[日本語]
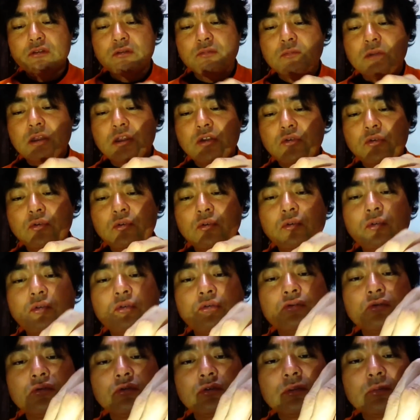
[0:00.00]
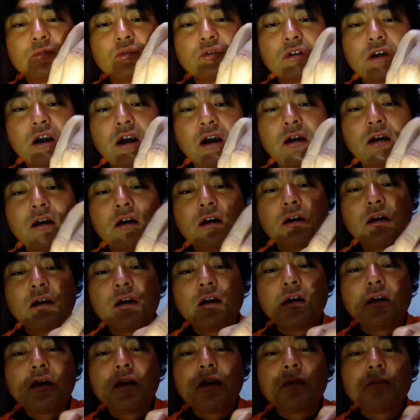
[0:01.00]
うん、マヨ、どんなもんか。
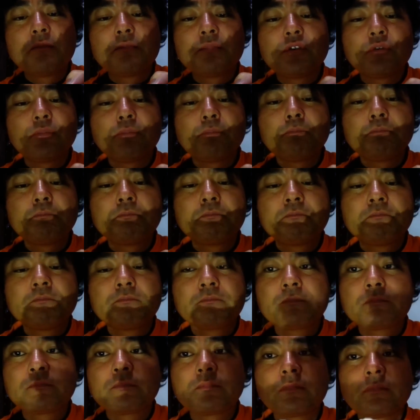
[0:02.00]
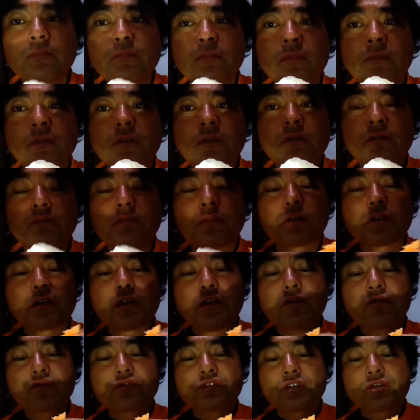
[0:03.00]
ピロッ。
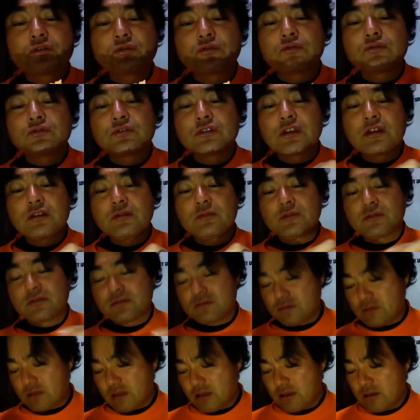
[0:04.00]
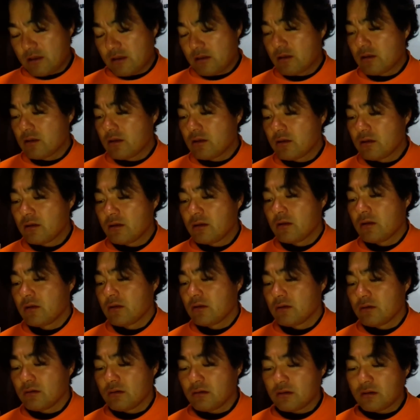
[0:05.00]
結構ちゃんと塗ってありますね。
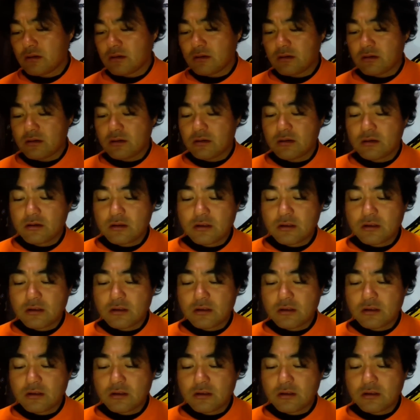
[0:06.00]
はいはいはい。